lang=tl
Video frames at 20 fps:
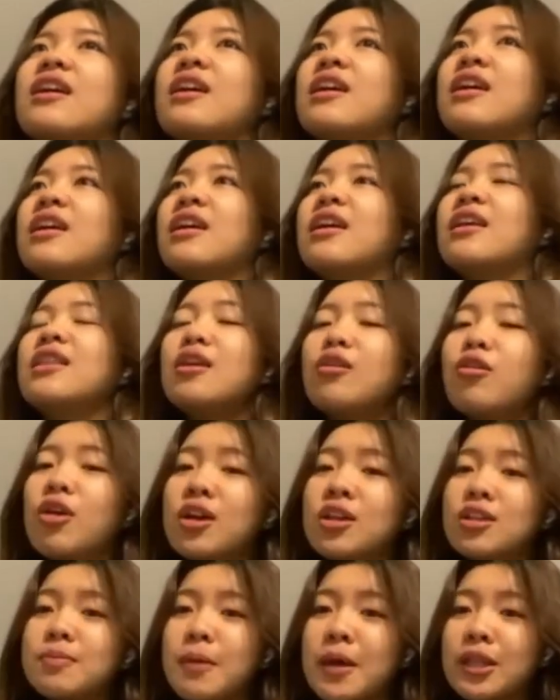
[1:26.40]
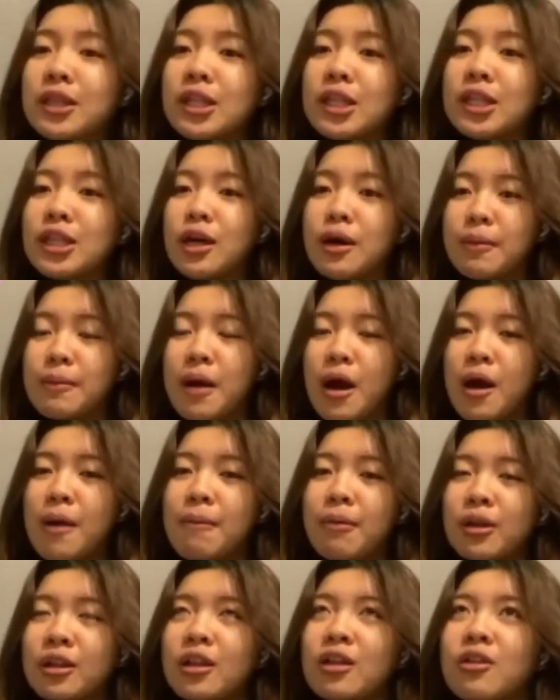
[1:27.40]
hindi ko expected na
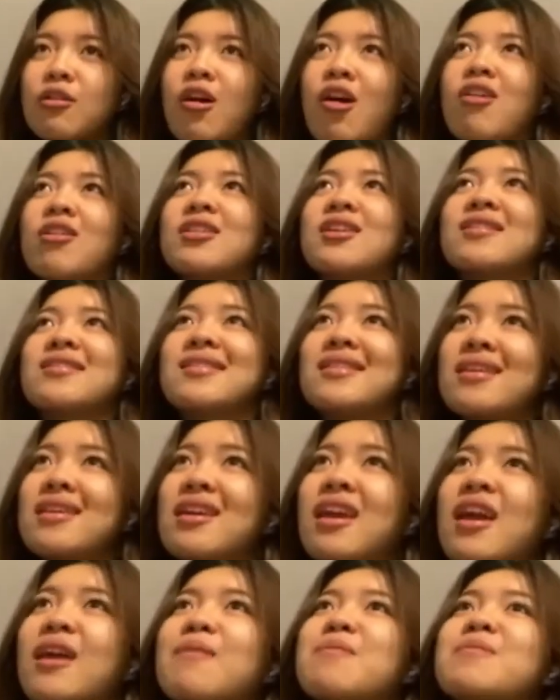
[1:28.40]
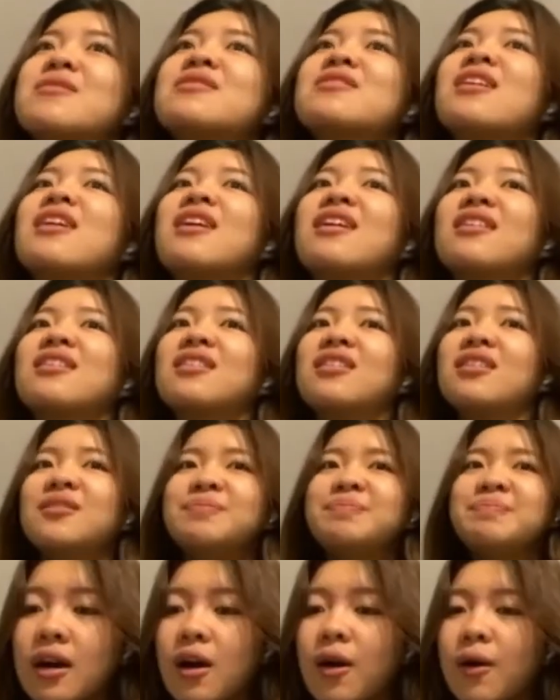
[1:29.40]
makapaglaro ako ng SEA Games. And
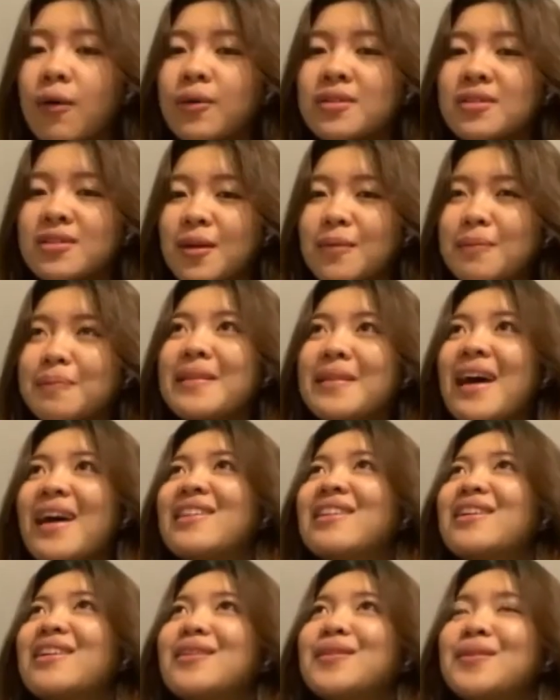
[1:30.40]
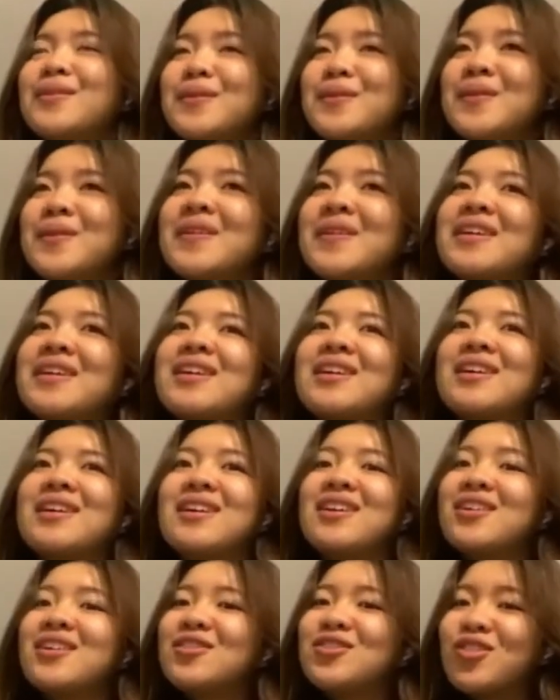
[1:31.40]
I was not planning to
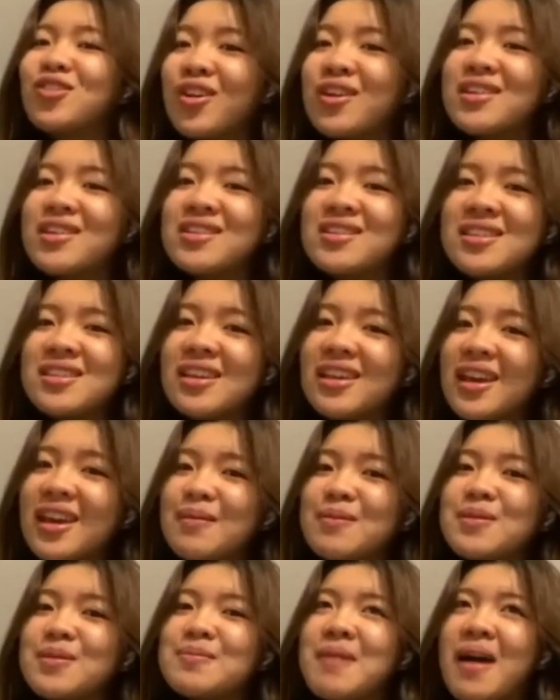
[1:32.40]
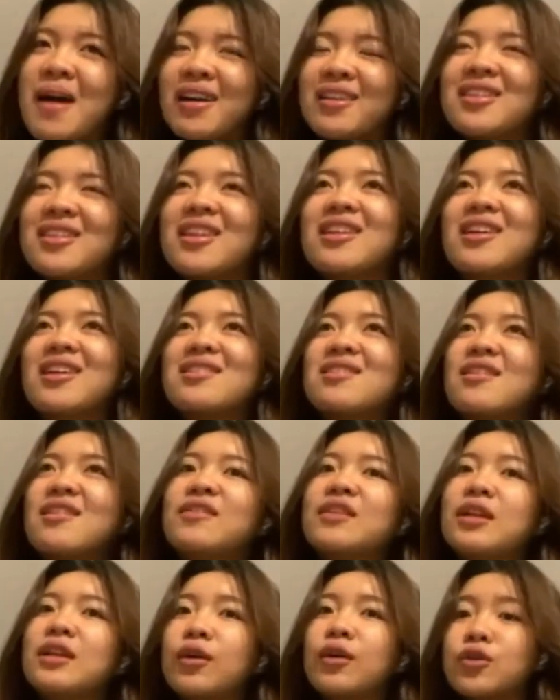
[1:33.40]
join SEA Games back then kasi
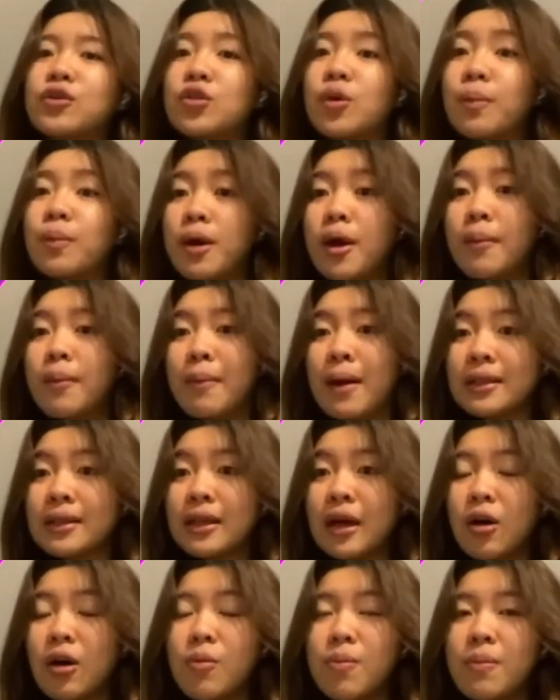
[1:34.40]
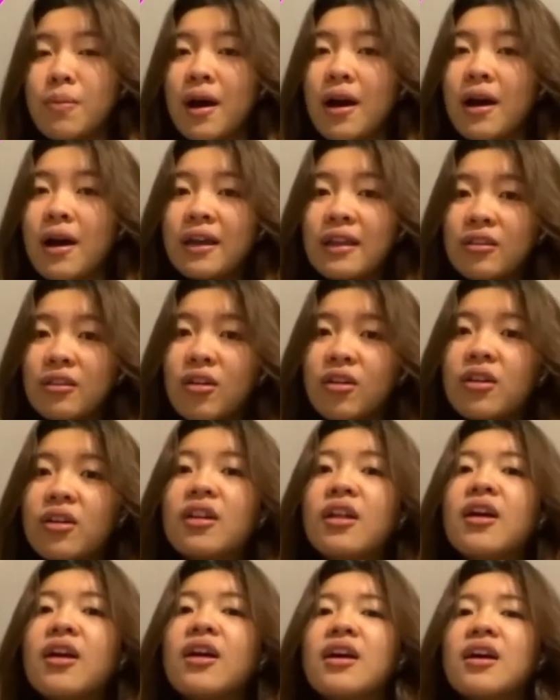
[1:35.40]
feel ko sobrang bata ko pa and all.
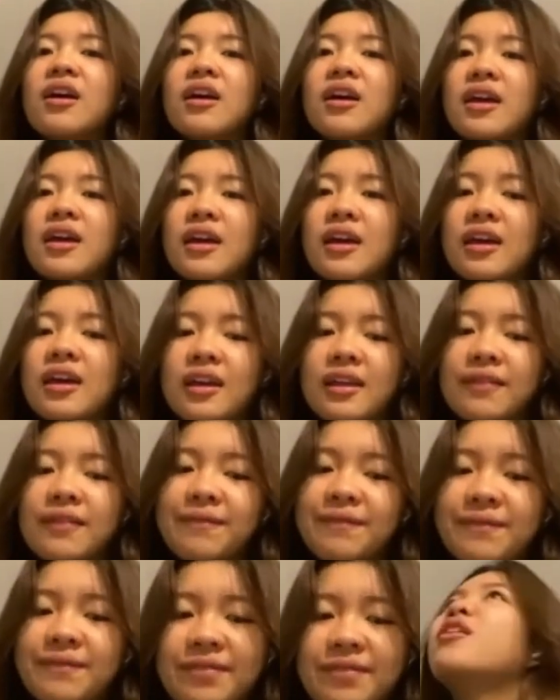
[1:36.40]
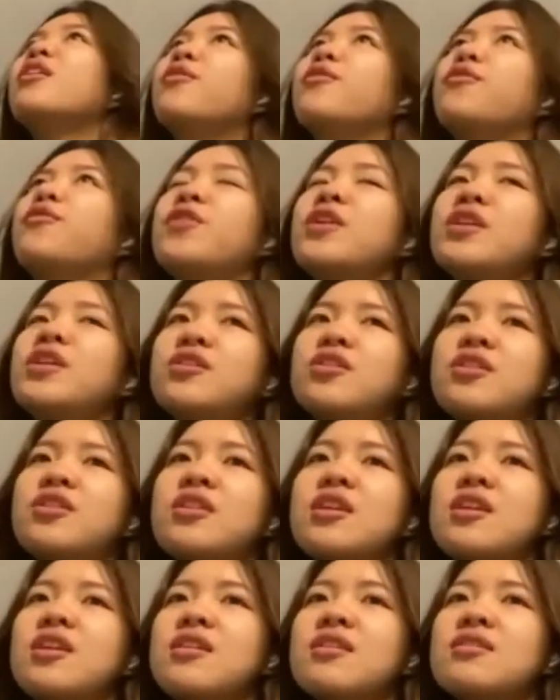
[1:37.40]
And
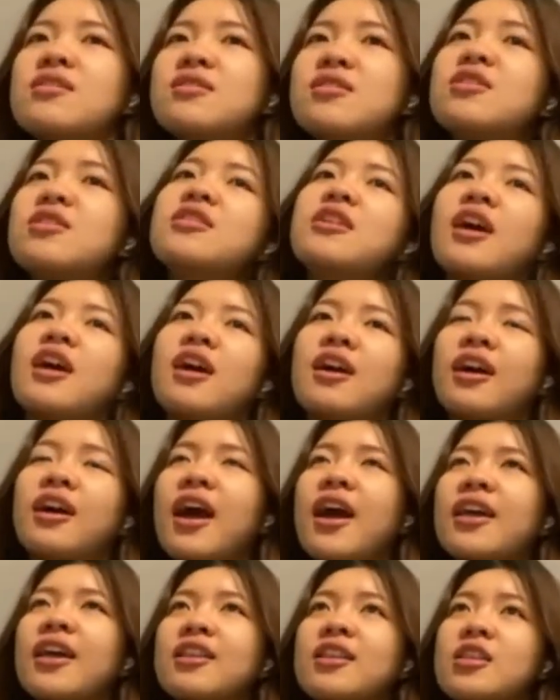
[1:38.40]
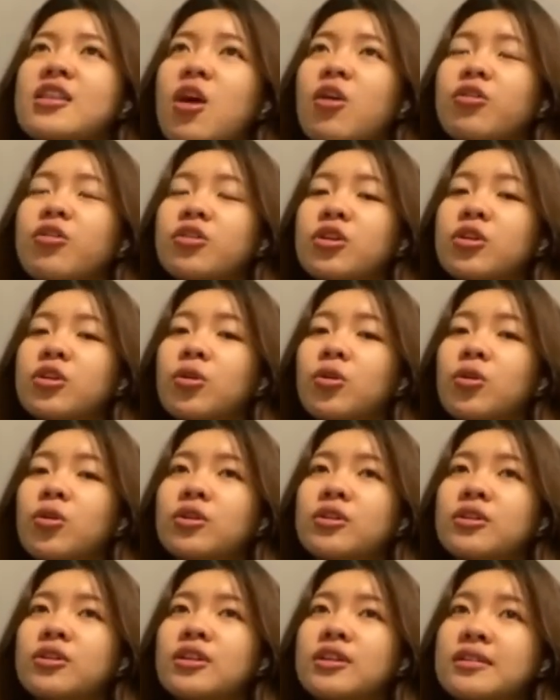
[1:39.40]
victories, yun nga, kahit hindi ako
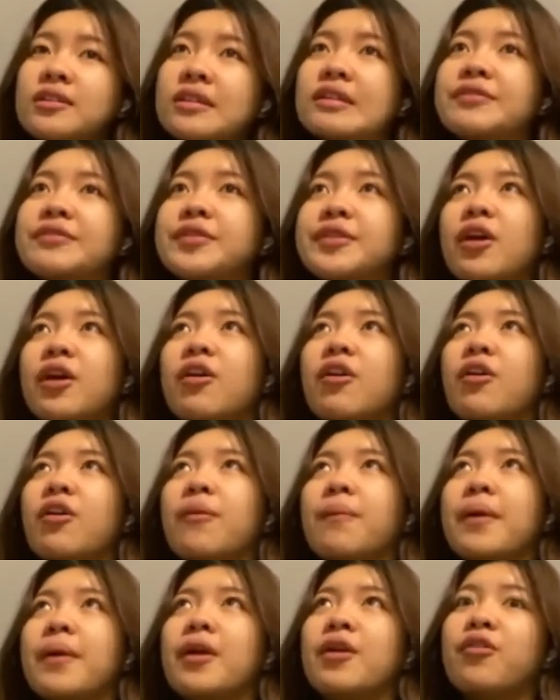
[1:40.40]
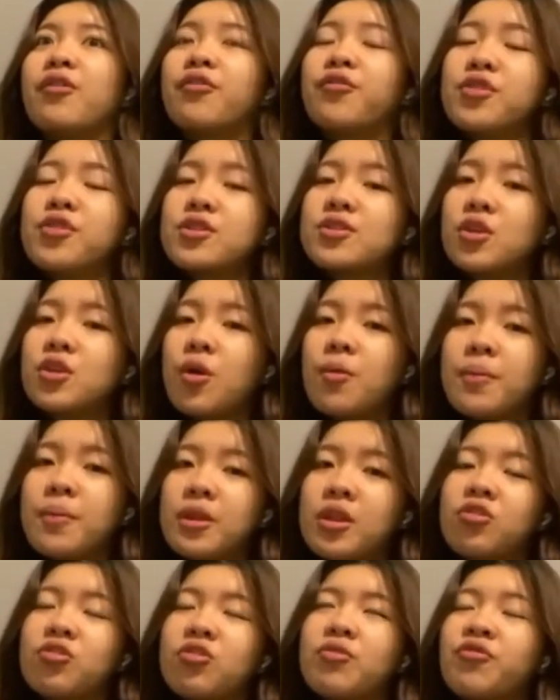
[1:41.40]
nag-gold, nag-silver ako, pero first
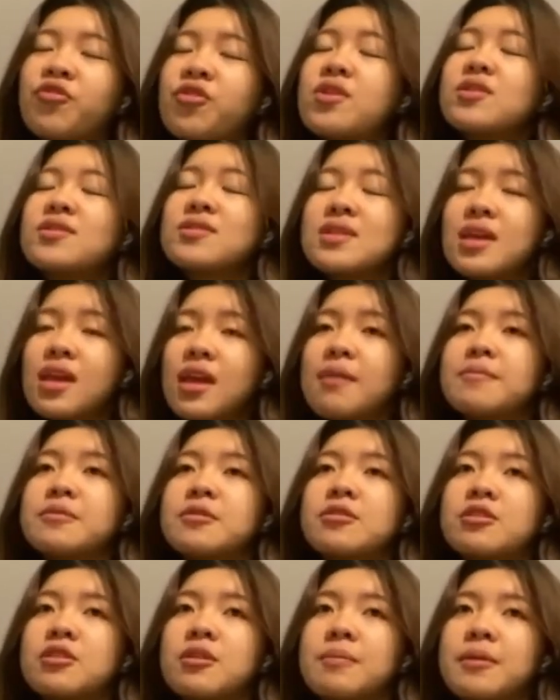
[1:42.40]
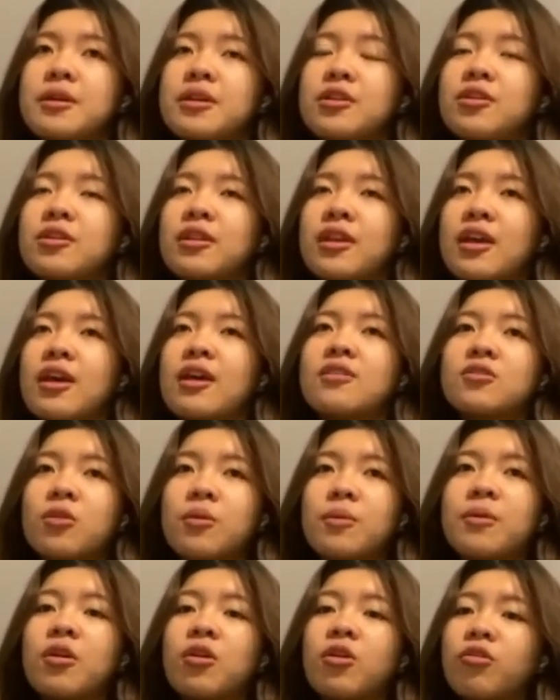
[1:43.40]
competition, first SEA Games ko naman yun. Kaya
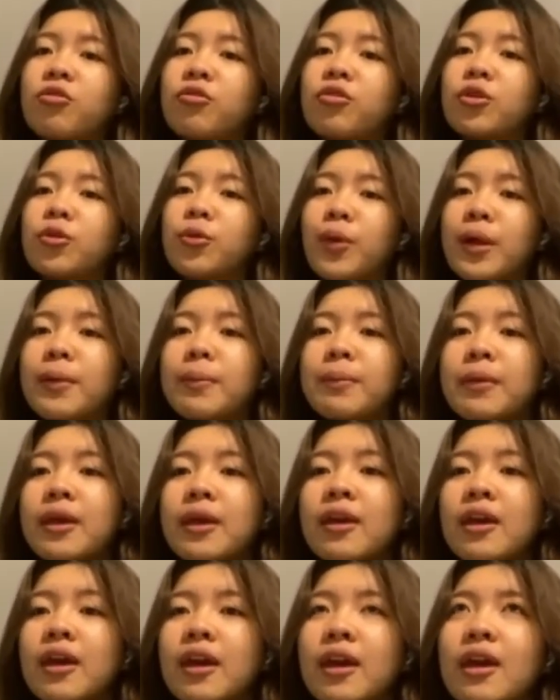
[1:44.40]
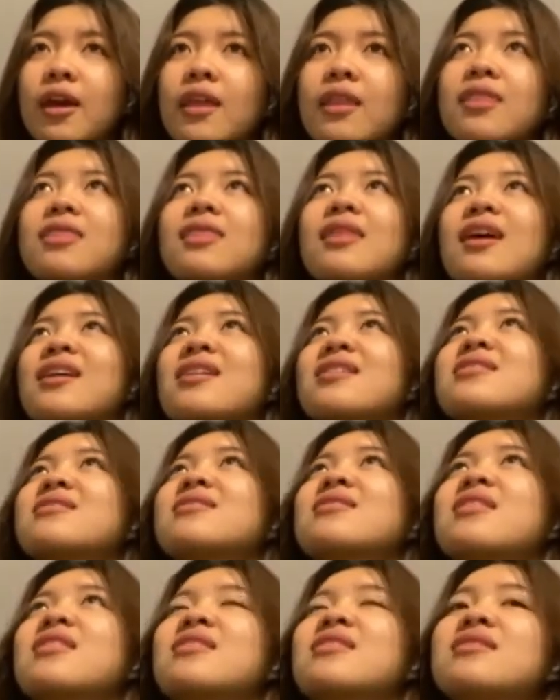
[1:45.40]
sobrang overwhelming. And next
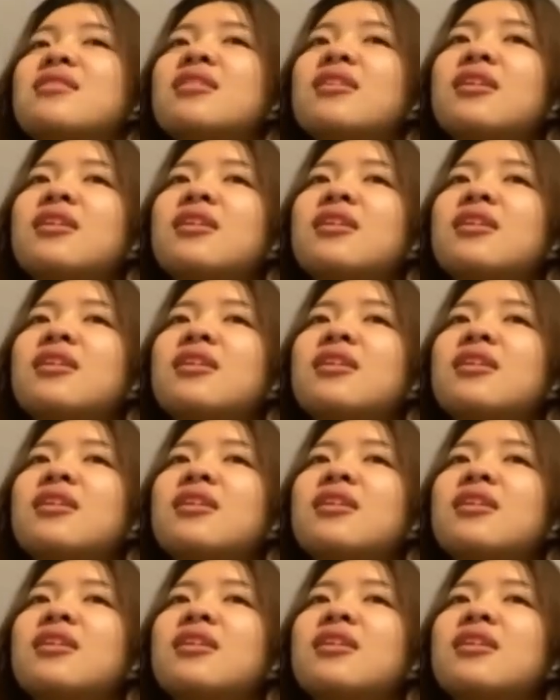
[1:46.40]
is,